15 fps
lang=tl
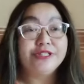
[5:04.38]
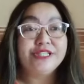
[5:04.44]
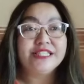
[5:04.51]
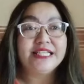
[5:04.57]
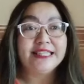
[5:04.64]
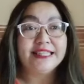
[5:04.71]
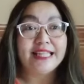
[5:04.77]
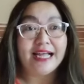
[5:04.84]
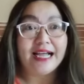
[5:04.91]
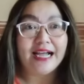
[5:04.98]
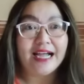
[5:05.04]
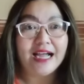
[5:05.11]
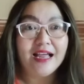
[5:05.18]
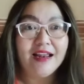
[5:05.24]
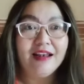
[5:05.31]

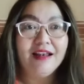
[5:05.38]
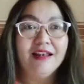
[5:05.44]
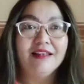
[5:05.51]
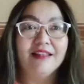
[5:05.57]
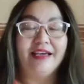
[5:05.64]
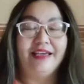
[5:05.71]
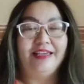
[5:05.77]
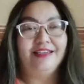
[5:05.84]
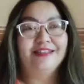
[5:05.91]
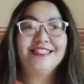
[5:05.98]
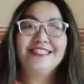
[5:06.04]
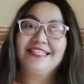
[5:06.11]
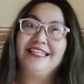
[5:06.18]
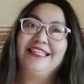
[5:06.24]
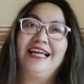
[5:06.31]
kita,
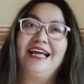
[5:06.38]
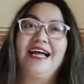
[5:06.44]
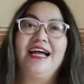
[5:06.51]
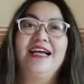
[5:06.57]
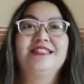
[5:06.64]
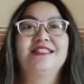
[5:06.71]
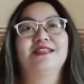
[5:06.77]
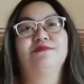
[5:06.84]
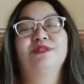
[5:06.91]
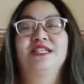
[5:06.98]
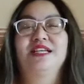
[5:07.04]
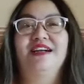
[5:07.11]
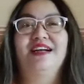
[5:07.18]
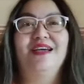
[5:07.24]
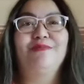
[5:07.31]
likers kita,
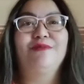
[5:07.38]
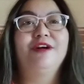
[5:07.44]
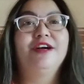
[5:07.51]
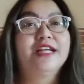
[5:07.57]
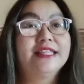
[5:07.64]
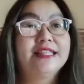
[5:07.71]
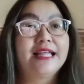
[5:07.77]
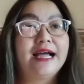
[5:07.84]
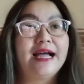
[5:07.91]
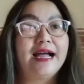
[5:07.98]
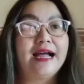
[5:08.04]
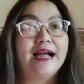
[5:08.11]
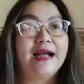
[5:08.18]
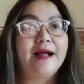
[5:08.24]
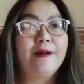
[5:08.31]
subscriber
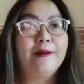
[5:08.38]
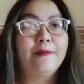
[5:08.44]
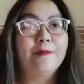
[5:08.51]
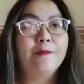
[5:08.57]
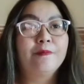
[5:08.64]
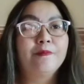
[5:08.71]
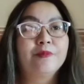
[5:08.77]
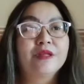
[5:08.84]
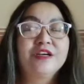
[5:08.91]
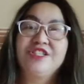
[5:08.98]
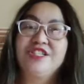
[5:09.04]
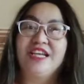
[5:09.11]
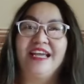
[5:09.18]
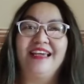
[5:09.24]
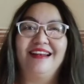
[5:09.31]
kita,
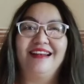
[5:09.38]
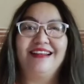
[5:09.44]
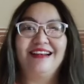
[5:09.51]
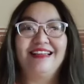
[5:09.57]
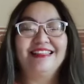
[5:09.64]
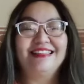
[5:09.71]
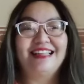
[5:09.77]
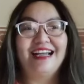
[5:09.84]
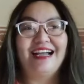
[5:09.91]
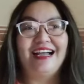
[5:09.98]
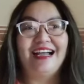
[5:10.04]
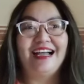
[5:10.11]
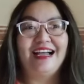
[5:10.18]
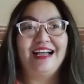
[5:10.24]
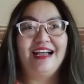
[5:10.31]
sharer
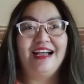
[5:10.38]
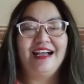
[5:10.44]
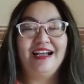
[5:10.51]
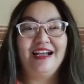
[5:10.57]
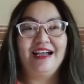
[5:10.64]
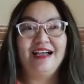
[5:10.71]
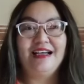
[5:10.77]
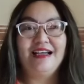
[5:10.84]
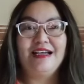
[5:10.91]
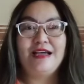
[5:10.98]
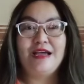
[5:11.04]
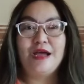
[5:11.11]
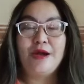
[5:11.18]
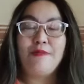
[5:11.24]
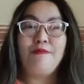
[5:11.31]
kita,
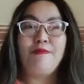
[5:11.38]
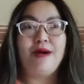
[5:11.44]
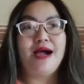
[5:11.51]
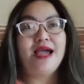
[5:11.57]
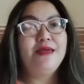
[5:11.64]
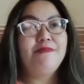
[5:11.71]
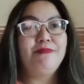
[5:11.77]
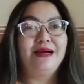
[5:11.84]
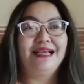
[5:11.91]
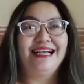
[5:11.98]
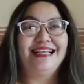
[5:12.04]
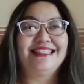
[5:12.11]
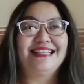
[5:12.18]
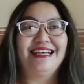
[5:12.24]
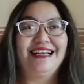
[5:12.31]
may
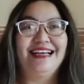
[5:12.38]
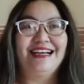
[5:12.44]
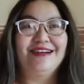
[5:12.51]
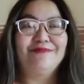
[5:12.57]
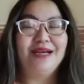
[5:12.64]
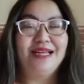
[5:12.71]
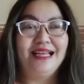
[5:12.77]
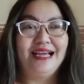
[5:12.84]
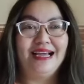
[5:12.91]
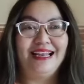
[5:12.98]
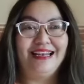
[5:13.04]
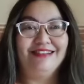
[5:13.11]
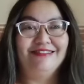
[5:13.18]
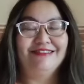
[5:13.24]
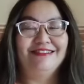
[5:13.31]
pag-asa kang
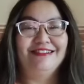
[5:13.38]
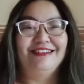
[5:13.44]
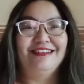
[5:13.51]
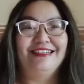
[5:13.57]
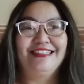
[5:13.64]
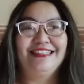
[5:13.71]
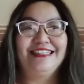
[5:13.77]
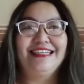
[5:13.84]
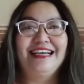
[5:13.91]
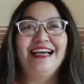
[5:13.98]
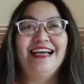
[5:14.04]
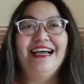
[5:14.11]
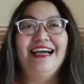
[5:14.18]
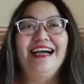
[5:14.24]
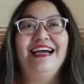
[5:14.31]
manalo.
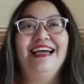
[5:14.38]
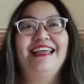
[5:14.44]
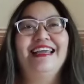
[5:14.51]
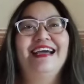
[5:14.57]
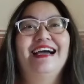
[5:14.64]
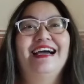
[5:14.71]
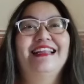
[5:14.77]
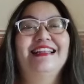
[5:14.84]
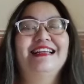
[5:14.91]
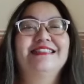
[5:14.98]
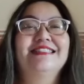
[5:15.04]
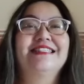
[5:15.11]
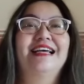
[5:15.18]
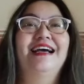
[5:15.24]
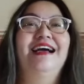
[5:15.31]
Ayan.
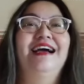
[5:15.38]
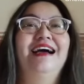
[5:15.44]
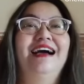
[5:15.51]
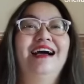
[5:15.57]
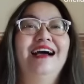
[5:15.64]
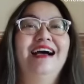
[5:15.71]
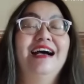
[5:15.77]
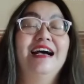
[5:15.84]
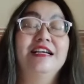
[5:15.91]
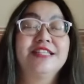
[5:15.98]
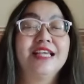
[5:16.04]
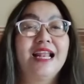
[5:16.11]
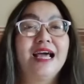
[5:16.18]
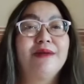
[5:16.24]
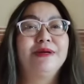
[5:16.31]
At saka,
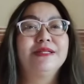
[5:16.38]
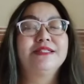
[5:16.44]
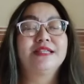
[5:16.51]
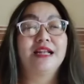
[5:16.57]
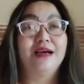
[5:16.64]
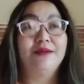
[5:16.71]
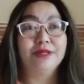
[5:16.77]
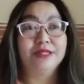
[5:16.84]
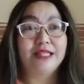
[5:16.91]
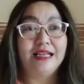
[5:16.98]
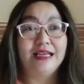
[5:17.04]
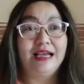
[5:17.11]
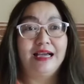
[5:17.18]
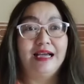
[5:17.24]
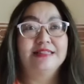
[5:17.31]
salamat, salamat
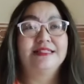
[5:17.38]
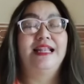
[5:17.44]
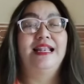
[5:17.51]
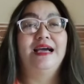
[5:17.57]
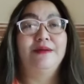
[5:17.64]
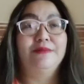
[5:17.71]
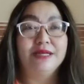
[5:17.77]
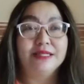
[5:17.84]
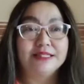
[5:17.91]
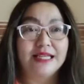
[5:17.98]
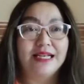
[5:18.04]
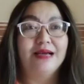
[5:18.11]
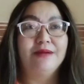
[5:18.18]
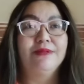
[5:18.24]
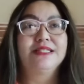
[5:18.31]
talaga. Salamat,
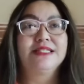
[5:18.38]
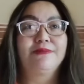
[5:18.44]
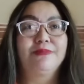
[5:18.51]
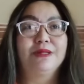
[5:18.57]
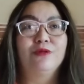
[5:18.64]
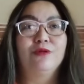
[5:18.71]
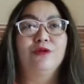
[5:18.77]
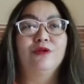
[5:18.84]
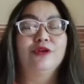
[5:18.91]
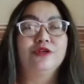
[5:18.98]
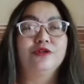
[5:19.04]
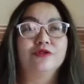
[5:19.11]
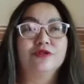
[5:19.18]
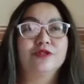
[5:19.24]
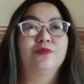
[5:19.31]
salamat sa patuloy
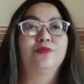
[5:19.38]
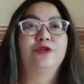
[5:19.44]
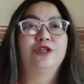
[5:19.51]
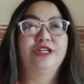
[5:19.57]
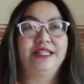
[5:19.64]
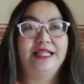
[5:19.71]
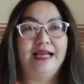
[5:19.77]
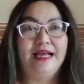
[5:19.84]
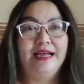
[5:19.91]
niyong suporta.